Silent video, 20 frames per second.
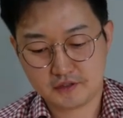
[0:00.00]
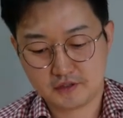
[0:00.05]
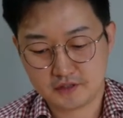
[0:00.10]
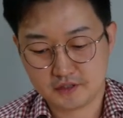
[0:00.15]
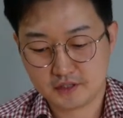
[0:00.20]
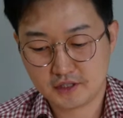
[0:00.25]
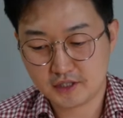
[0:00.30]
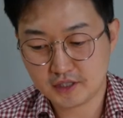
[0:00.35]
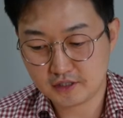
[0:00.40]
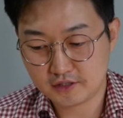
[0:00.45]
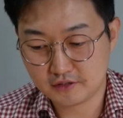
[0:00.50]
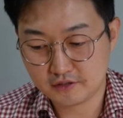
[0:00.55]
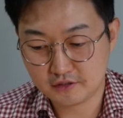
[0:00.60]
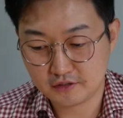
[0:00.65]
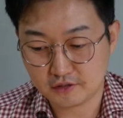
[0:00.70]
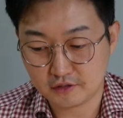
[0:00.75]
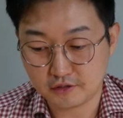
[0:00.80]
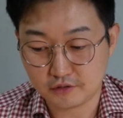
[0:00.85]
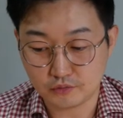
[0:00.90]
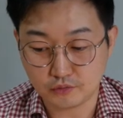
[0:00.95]
그림 같은
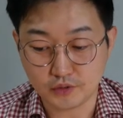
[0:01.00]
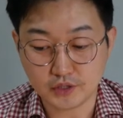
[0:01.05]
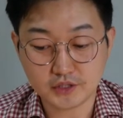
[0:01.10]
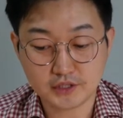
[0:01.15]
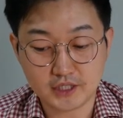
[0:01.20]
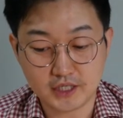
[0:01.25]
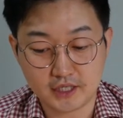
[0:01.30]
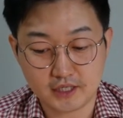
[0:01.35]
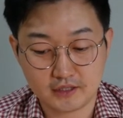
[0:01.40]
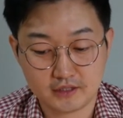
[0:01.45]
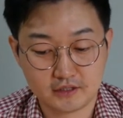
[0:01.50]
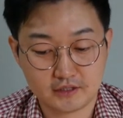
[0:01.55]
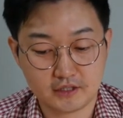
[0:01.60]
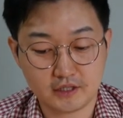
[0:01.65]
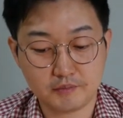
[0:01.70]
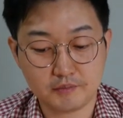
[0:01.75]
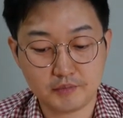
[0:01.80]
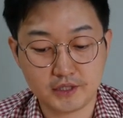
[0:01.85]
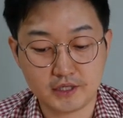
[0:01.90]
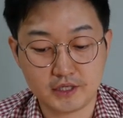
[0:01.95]
경우에는 원작
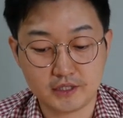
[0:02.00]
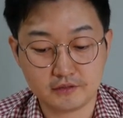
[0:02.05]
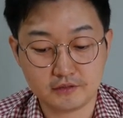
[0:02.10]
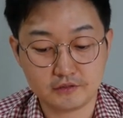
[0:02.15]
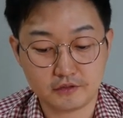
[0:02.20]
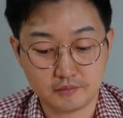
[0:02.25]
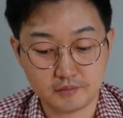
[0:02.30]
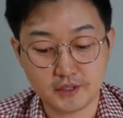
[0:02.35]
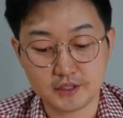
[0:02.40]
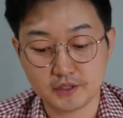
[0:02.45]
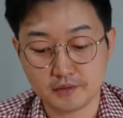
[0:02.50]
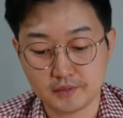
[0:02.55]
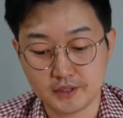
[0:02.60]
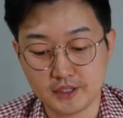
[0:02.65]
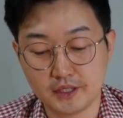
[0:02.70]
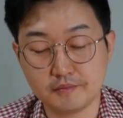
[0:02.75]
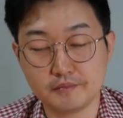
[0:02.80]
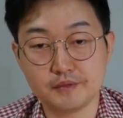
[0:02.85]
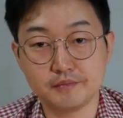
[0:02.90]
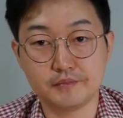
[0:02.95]
서파라서 정말 정말
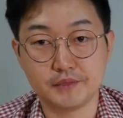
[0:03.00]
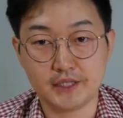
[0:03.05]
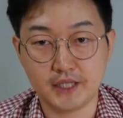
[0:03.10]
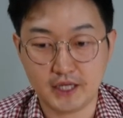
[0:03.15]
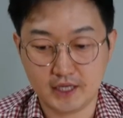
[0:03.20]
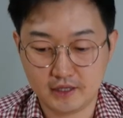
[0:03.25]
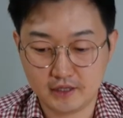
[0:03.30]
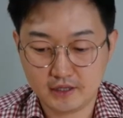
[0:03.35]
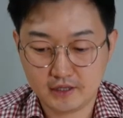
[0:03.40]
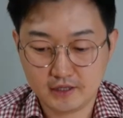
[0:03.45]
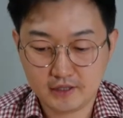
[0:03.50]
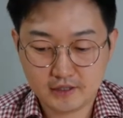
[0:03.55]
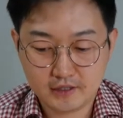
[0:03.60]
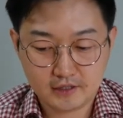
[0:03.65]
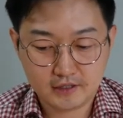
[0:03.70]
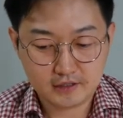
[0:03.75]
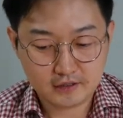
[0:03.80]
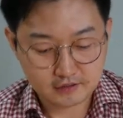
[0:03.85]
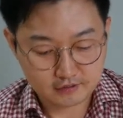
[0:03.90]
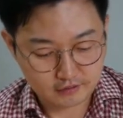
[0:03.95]
예쁩니다.
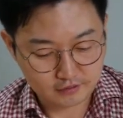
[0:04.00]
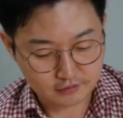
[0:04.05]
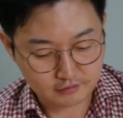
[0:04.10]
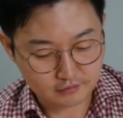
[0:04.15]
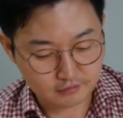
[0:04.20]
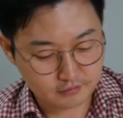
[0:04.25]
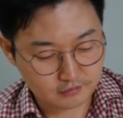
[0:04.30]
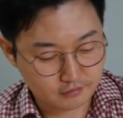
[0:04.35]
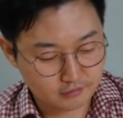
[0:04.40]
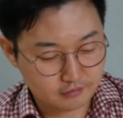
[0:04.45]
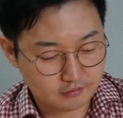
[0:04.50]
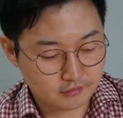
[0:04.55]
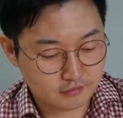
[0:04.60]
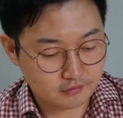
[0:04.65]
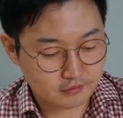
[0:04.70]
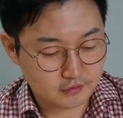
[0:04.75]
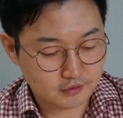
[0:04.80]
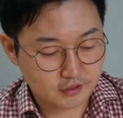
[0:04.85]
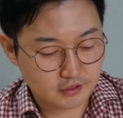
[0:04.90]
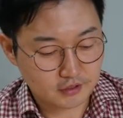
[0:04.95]
그리고
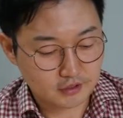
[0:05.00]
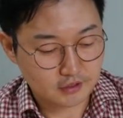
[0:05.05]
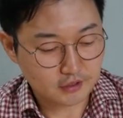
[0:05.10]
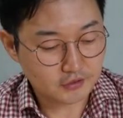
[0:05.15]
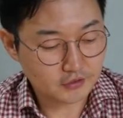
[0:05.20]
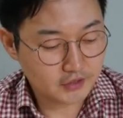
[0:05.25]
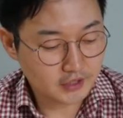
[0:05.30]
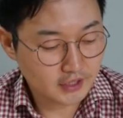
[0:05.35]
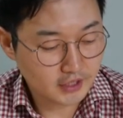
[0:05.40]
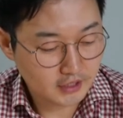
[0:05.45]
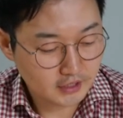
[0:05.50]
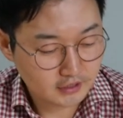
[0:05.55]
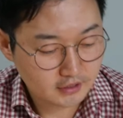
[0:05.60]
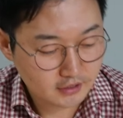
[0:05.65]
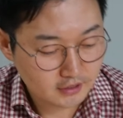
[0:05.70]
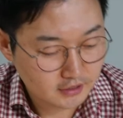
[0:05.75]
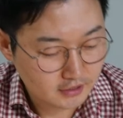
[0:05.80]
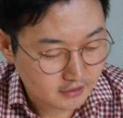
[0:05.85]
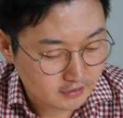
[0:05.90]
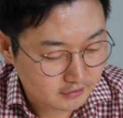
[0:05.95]

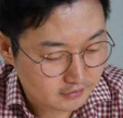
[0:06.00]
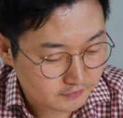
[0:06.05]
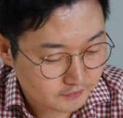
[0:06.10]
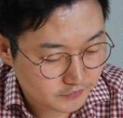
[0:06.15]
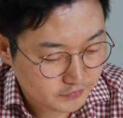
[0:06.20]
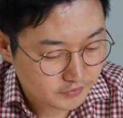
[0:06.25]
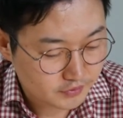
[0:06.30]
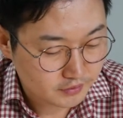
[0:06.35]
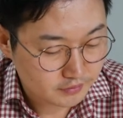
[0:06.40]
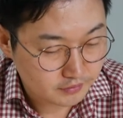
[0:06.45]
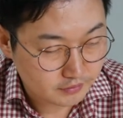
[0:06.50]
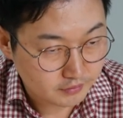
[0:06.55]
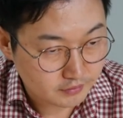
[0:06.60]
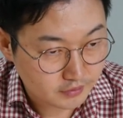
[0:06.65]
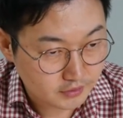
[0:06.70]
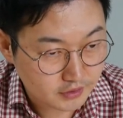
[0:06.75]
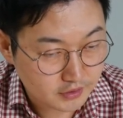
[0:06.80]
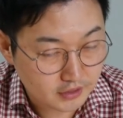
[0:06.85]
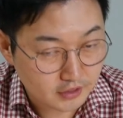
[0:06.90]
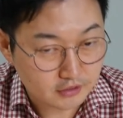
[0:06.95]
현대인이
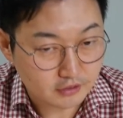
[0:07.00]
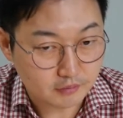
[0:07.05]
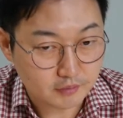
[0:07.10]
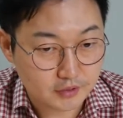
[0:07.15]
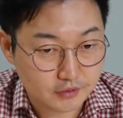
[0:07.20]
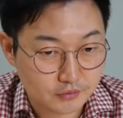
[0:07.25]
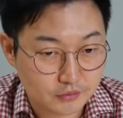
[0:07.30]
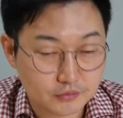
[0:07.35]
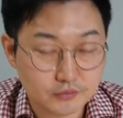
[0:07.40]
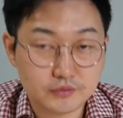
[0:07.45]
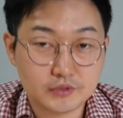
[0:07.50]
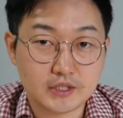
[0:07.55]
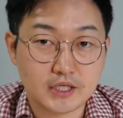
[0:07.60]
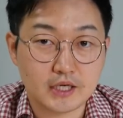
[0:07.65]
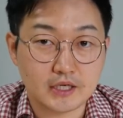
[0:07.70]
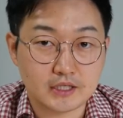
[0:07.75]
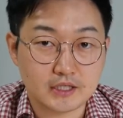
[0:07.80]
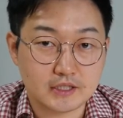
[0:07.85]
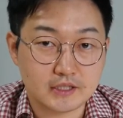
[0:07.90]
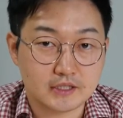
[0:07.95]
듣기 정말 좋은
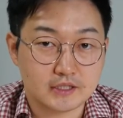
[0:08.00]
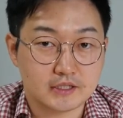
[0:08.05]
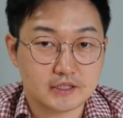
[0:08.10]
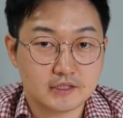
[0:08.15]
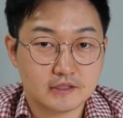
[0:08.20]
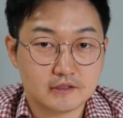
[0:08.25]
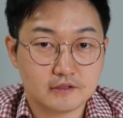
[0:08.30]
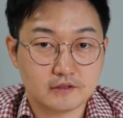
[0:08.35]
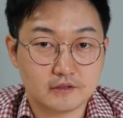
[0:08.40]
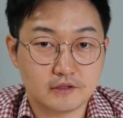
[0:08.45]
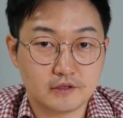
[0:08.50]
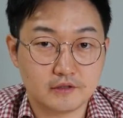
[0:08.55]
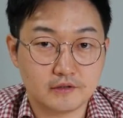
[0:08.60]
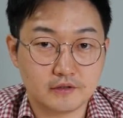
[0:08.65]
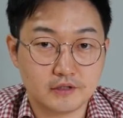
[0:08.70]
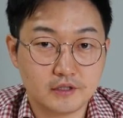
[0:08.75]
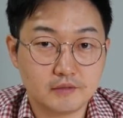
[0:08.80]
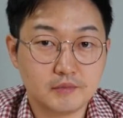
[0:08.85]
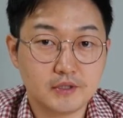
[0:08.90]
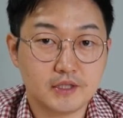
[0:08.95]
이야기들, 그런
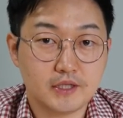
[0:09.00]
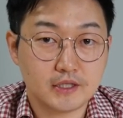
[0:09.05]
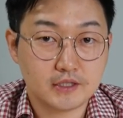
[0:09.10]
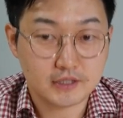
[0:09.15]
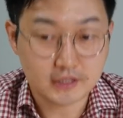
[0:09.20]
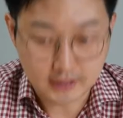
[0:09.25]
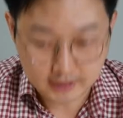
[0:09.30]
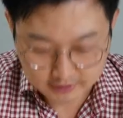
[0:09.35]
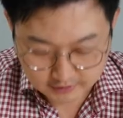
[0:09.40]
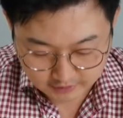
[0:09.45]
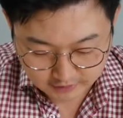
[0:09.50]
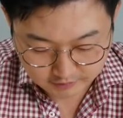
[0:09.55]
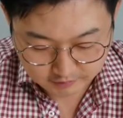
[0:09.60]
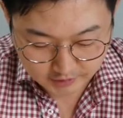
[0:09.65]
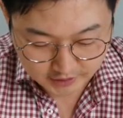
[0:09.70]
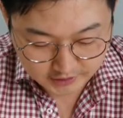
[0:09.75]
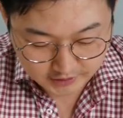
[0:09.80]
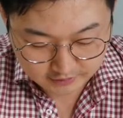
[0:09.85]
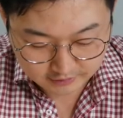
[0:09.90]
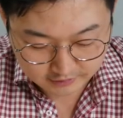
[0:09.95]
힘이 되는 이야기들이
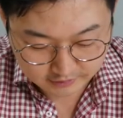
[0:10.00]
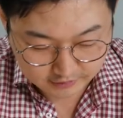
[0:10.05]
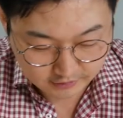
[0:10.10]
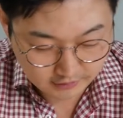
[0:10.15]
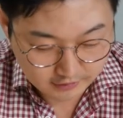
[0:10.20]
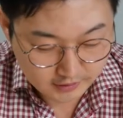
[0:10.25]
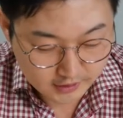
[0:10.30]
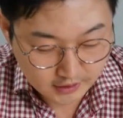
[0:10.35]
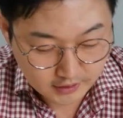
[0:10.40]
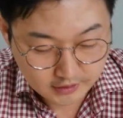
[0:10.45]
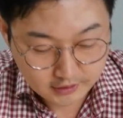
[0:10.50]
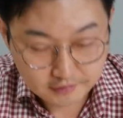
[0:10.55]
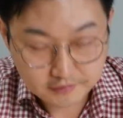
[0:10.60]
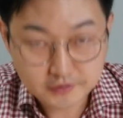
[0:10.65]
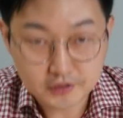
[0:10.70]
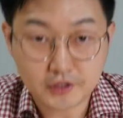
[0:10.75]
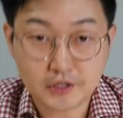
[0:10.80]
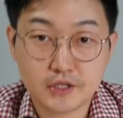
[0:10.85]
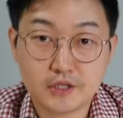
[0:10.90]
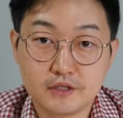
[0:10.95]
많이 있어서
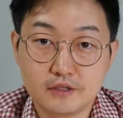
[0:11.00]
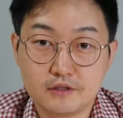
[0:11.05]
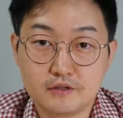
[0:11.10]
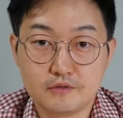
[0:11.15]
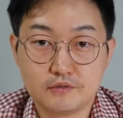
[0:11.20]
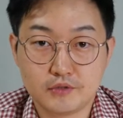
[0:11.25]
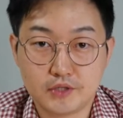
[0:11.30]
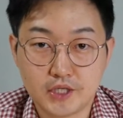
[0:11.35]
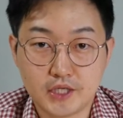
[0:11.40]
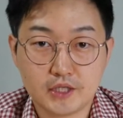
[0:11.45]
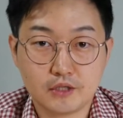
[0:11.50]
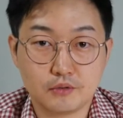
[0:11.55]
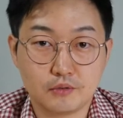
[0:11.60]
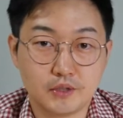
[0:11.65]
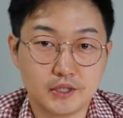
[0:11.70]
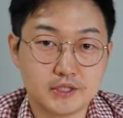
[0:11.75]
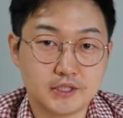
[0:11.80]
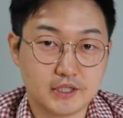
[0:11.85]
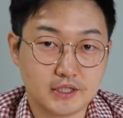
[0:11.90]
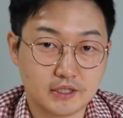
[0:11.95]
성인들을 위한
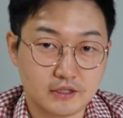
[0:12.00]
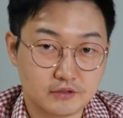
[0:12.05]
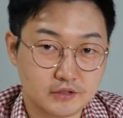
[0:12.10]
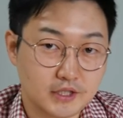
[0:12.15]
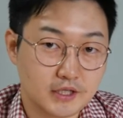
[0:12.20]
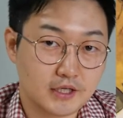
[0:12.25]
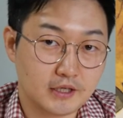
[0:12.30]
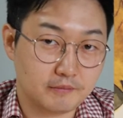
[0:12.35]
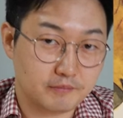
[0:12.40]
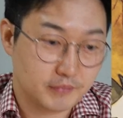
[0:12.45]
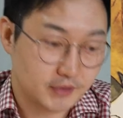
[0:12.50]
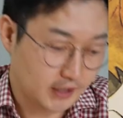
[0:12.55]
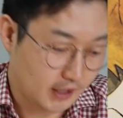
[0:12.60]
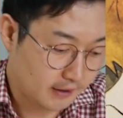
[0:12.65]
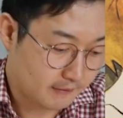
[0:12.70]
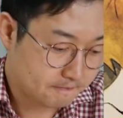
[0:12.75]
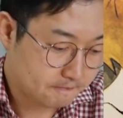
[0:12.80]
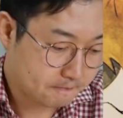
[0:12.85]
동화책이라고 생각합니다.